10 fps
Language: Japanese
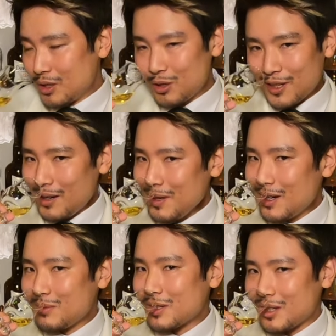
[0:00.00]
深みがあ
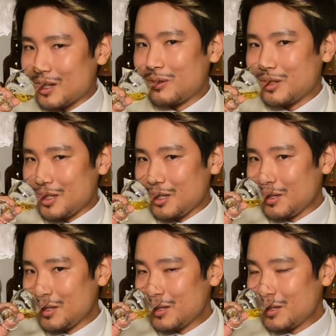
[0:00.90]
りますね香りに
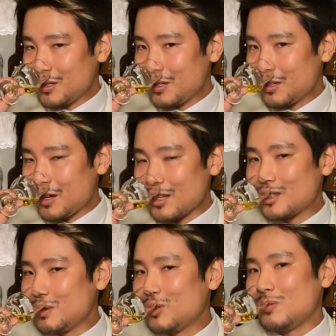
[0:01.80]

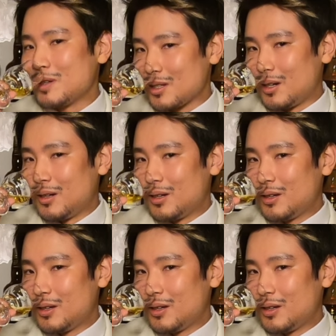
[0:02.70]
厚みといいますか